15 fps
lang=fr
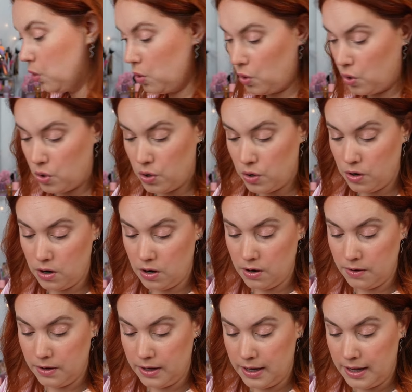
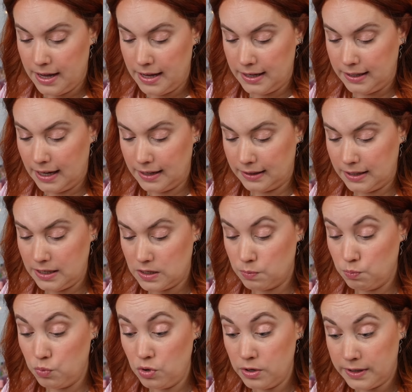Kohl Catrice
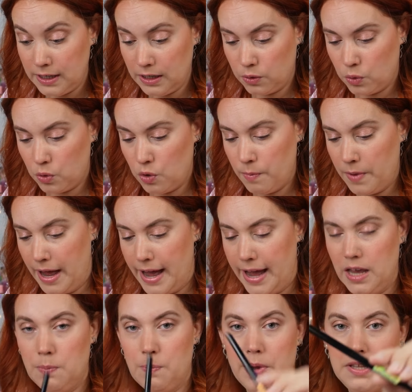Multichrome
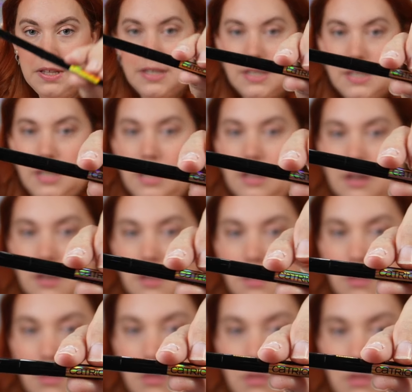Eye Pencil.
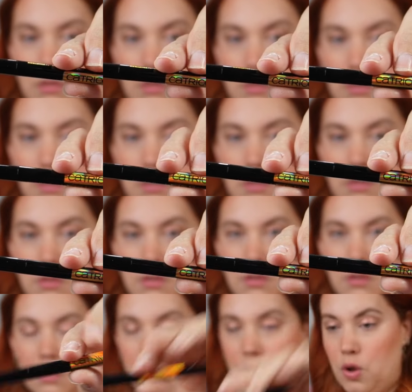Oh, oh, oh,
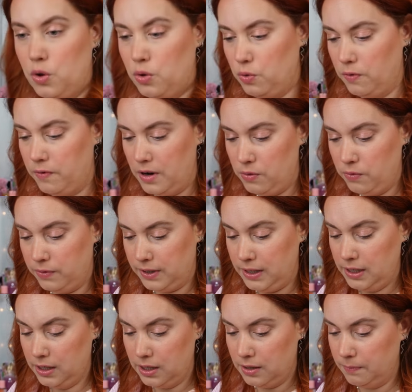on va
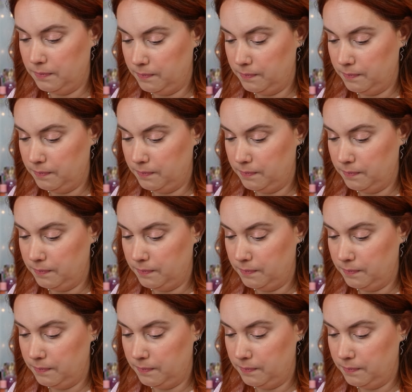l'ouvrir.